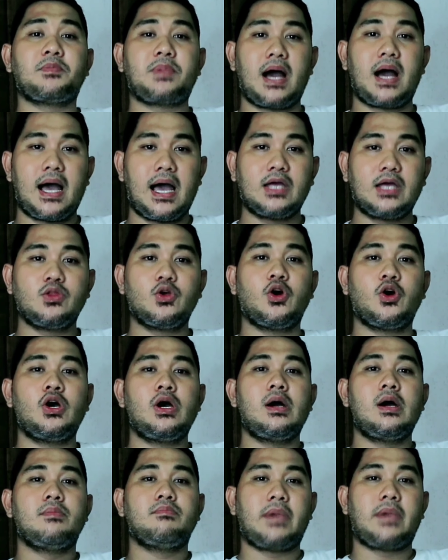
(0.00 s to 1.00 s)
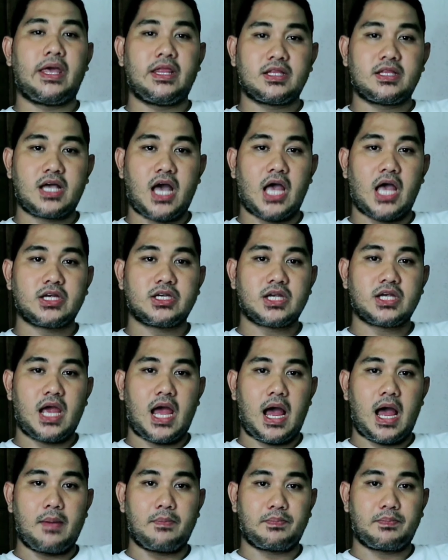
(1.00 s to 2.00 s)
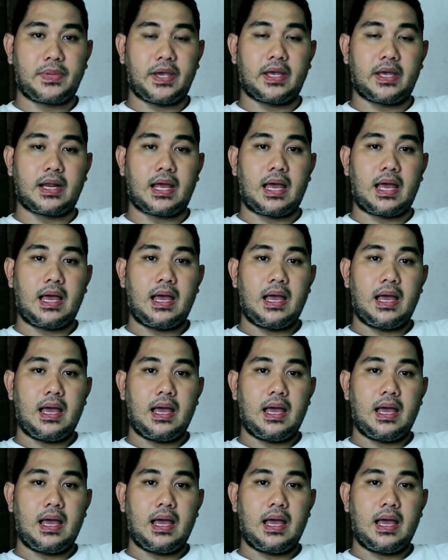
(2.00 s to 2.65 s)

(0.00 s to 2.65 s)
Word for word: paano ma-encash ang pera.